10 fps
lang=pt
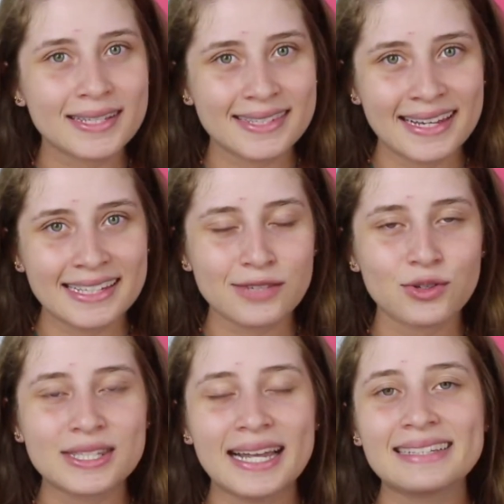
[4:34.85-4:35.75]
assim, se
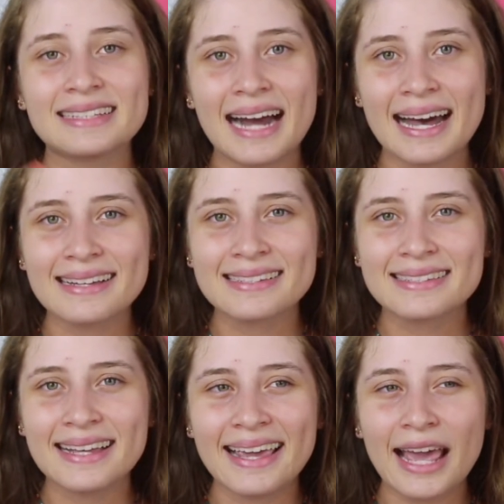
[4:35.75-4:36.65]
você entrar
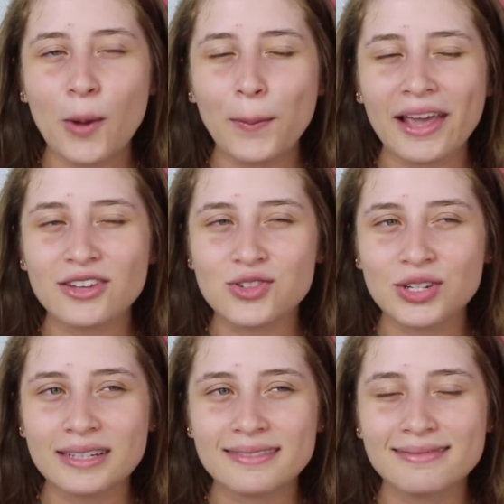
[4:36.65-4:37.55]
sem
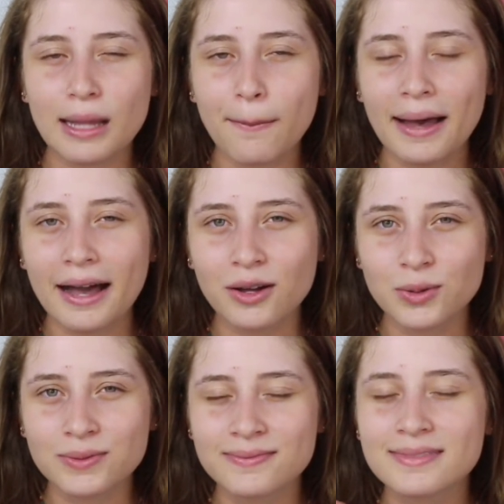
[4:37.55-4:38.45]
realmente ter
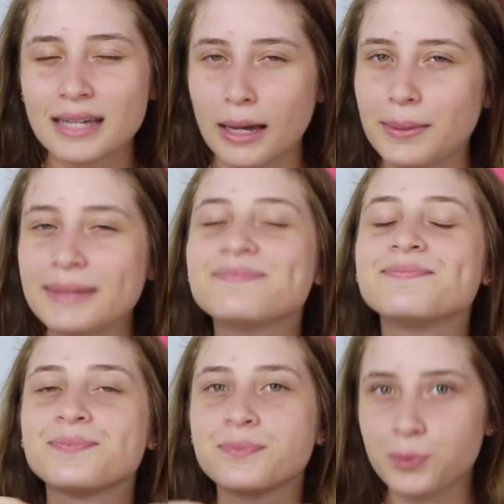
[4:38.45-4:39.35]
pago, sabe?
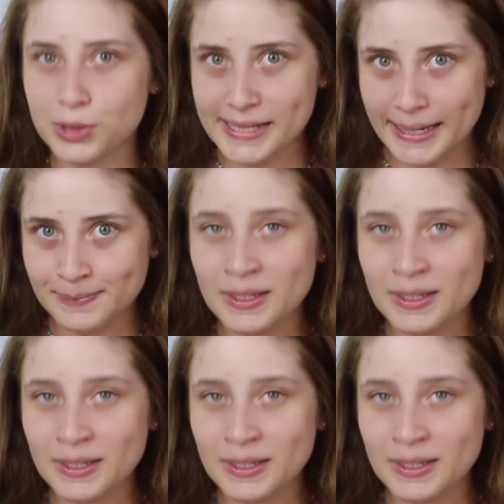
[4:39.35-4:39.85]
Pois é.